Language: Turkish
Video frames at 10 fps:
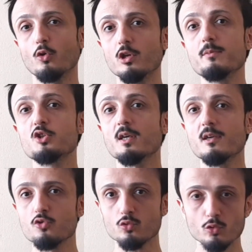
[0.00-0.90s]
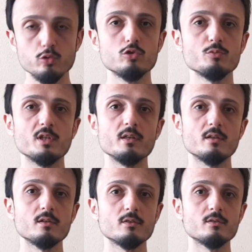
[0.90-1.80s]
Böyle bir şey hiç unutulur mu
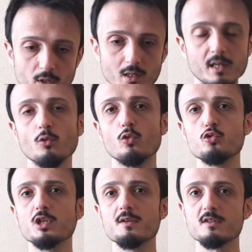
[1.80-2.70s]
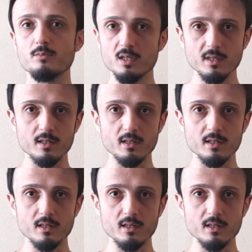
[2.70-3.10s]
dedik? Verilen ölü sayısı bir